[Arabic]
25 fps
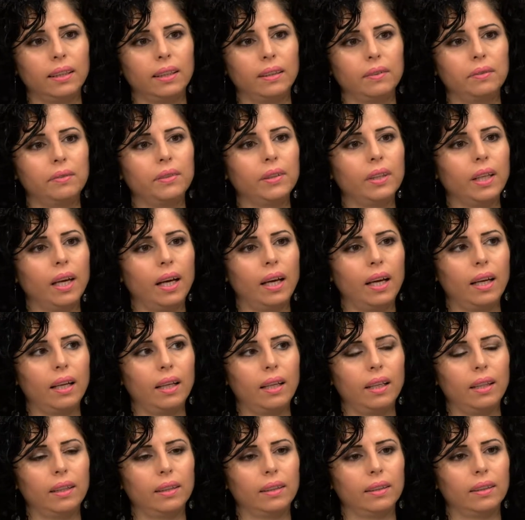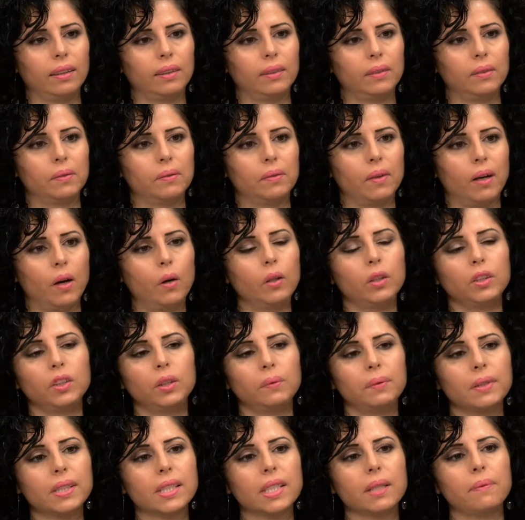اللي فيها إيه، اول
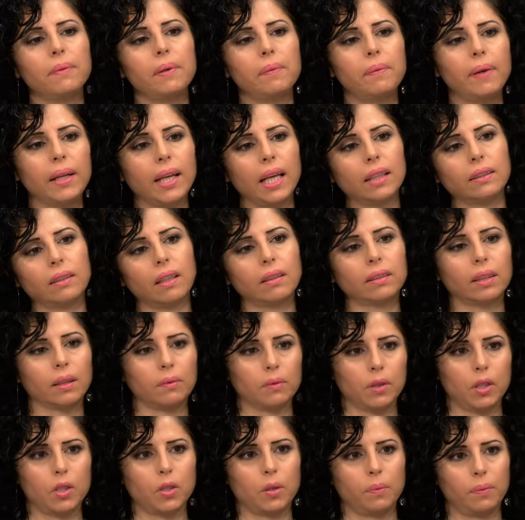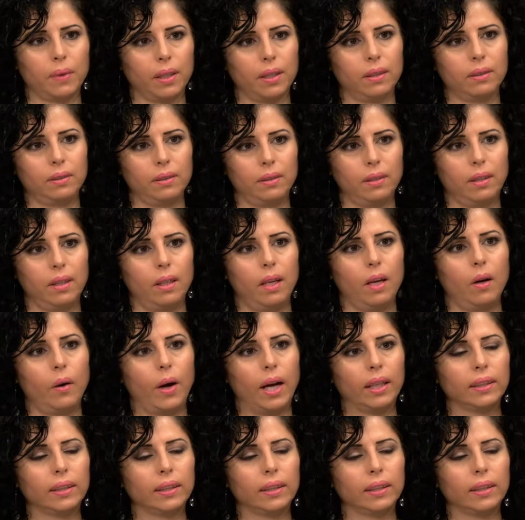شيء بتصيب البنات اكثر من الصبيان مم.